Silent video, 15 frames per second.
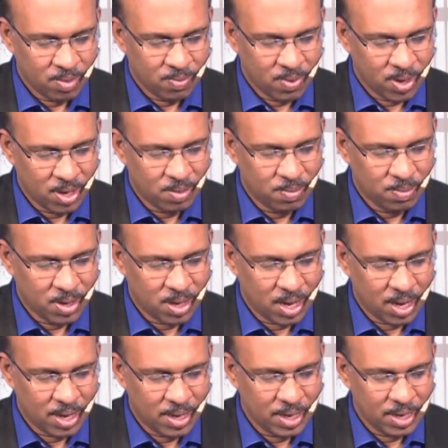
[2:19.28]
வரும்
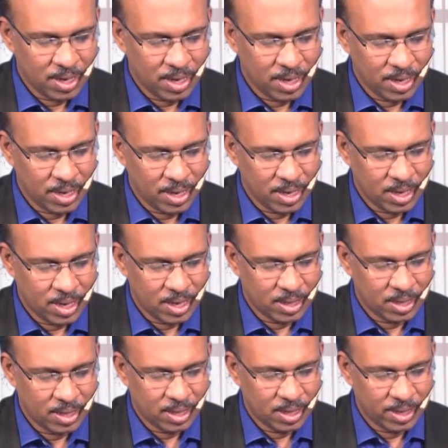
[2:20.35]
காரியங்களை
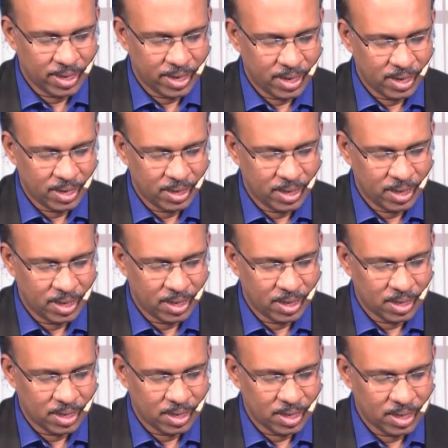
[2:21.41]
என்னிடத்தில் கேளுங்கள்
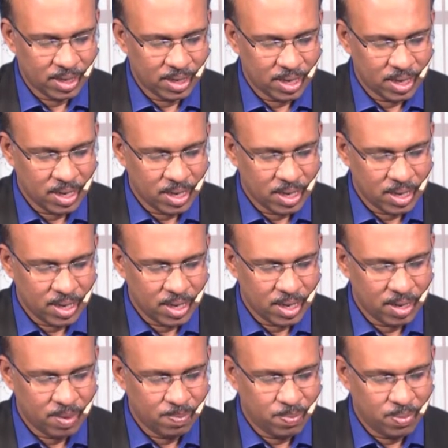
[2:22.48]

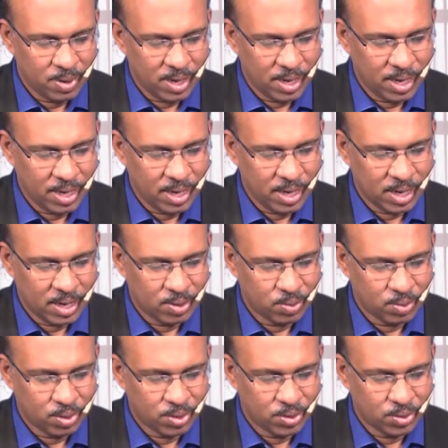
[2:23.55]
என் பிள்ளைகளை
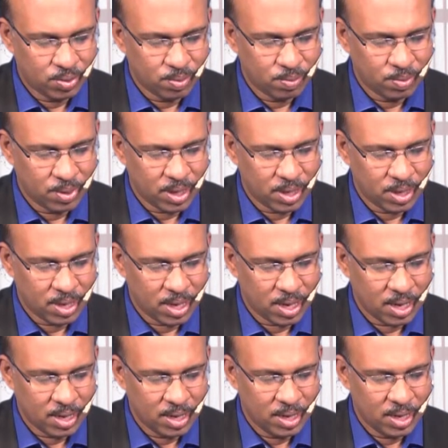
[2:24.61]
குறித்தும் என்
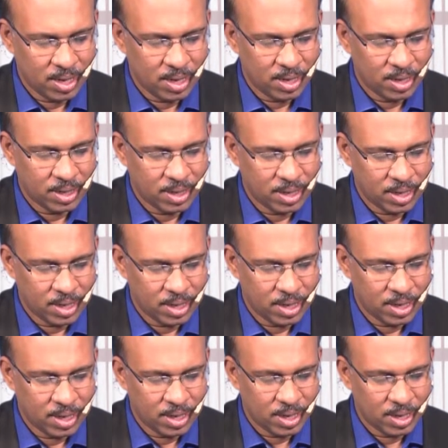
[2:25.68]
கரங்களின்
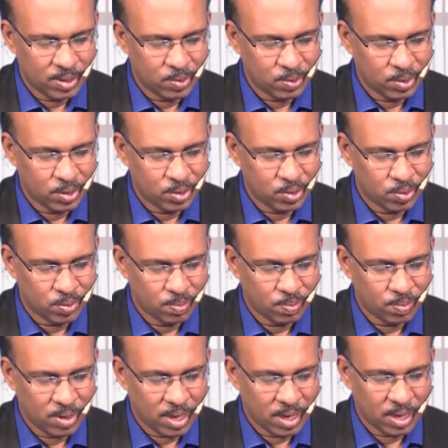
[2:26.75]
கிரியைகளை குறித்தும்
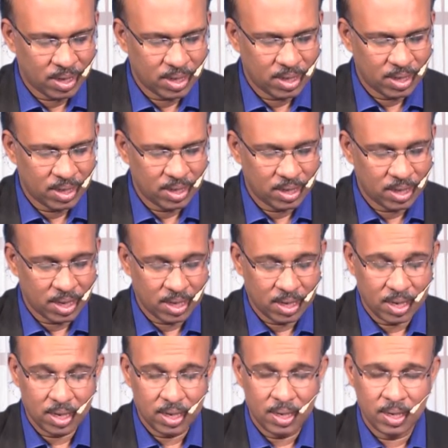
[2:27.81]
எனக்கு
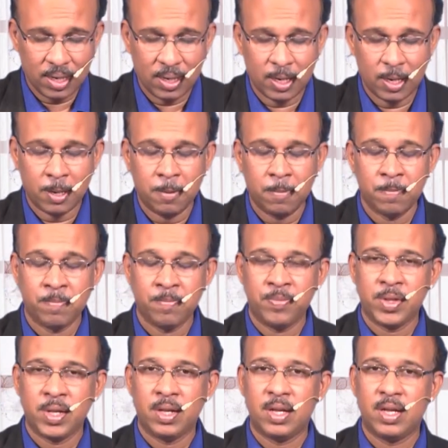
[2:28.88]
கட்டளையிடுங்கள்
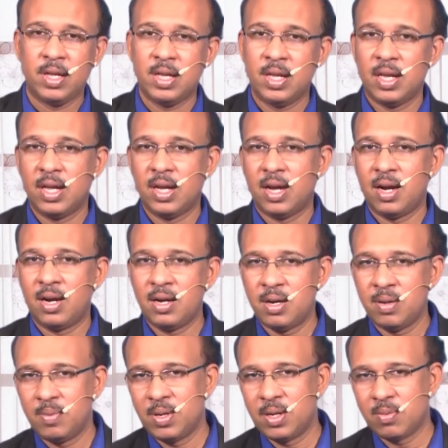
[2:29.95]
இங்கே
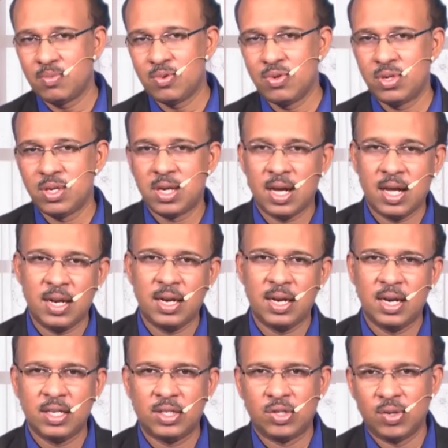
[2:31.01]
ஆண்டவர் மூன்று
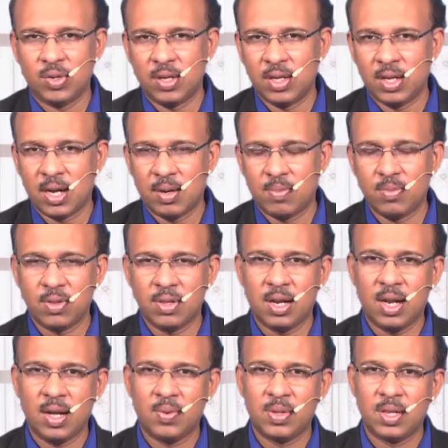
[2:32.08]
காரியங்களை சொல்லுகிறார்
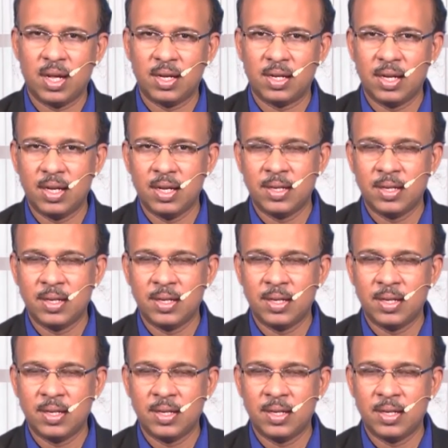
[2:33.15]
முதலாவதாக